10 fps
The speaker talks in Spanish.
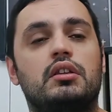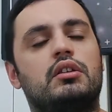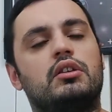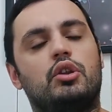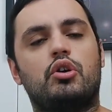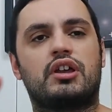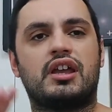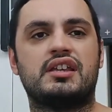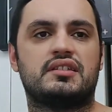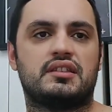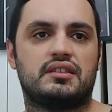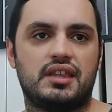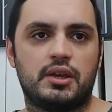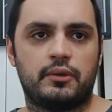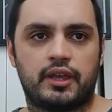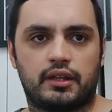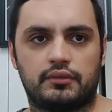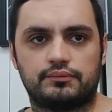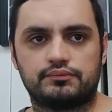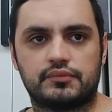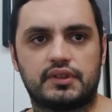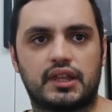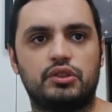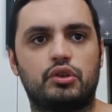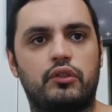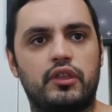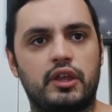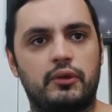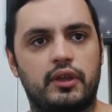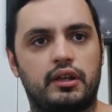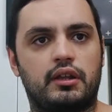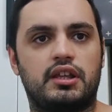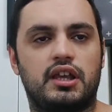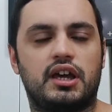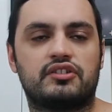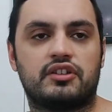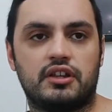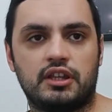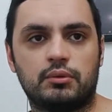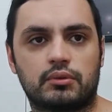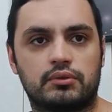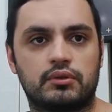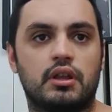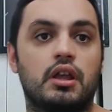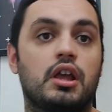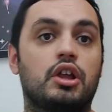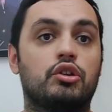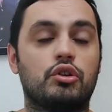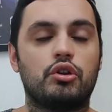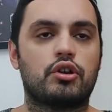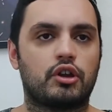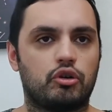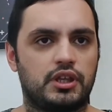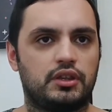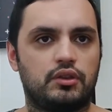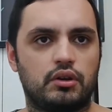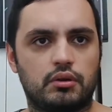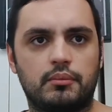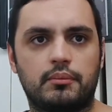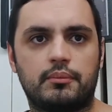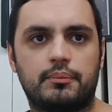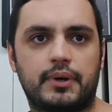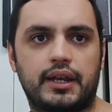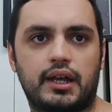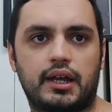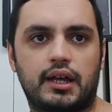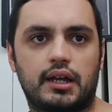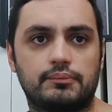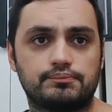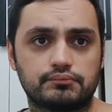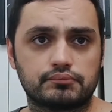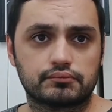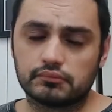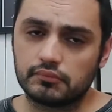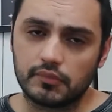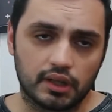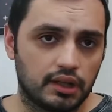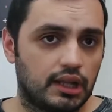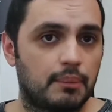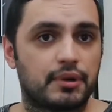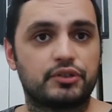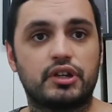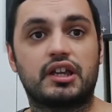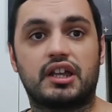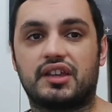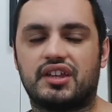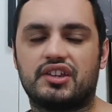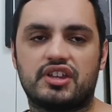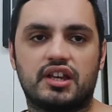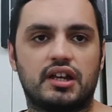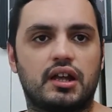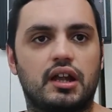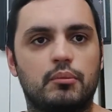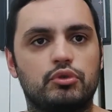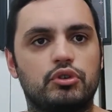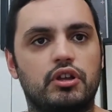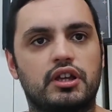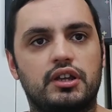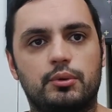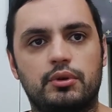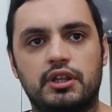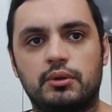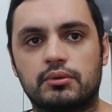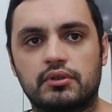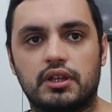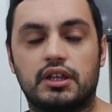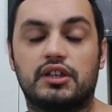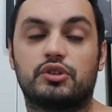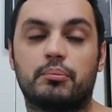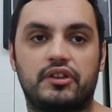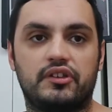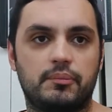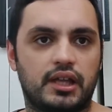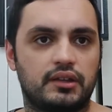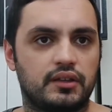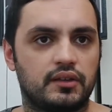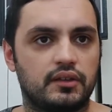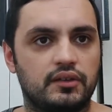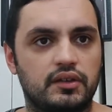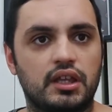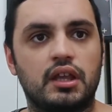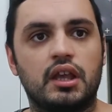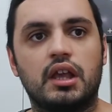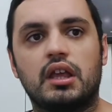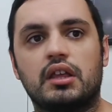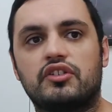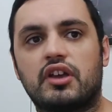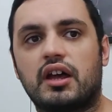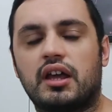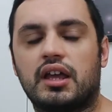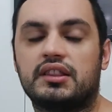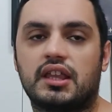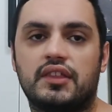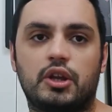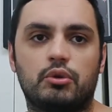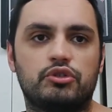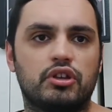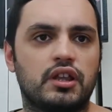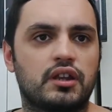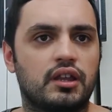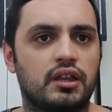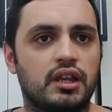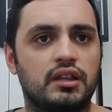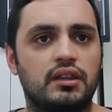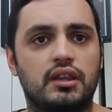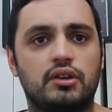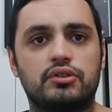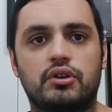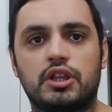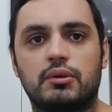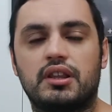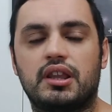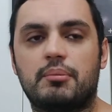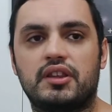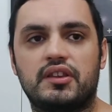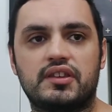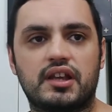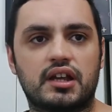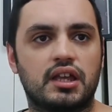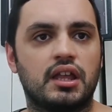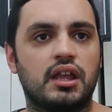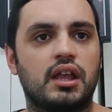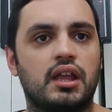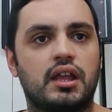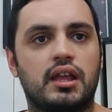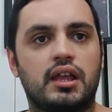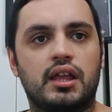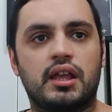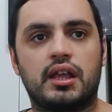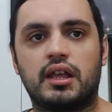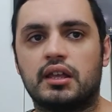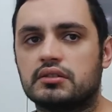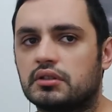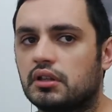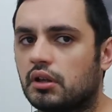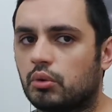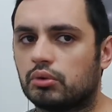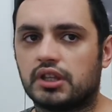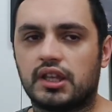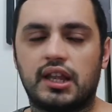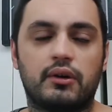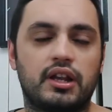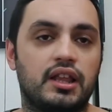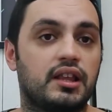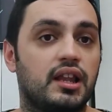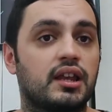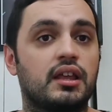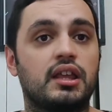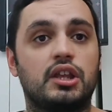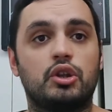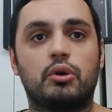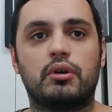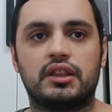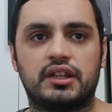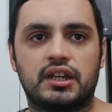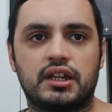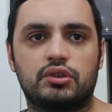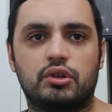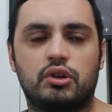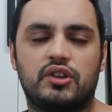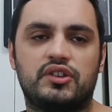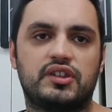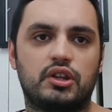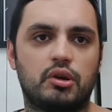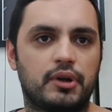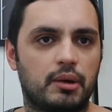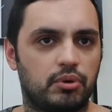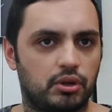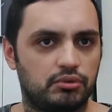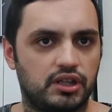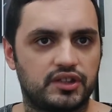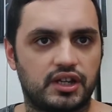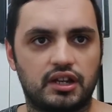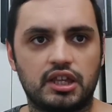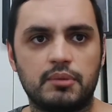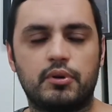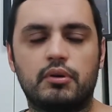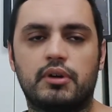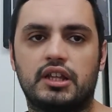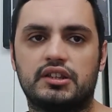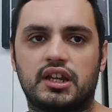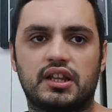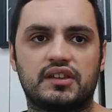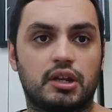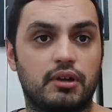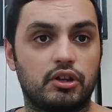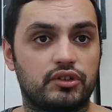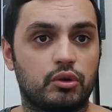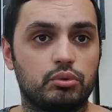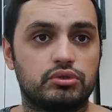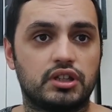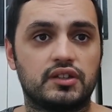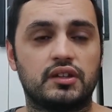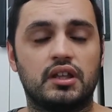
Lo que es Debian, tanto Debian y Arch Linux, no lo recomiendo para las personas que recién llegan al mundo de GNU Linux y que son principiantes. ¿sí? Ya estas distribuciones requieren de otro nivel de aprendizaje. Eh, ustedes la van a instalar y no van a tener todo lo necesario para poder utilizar el equipo. Van a tener que hacer varios ajustes,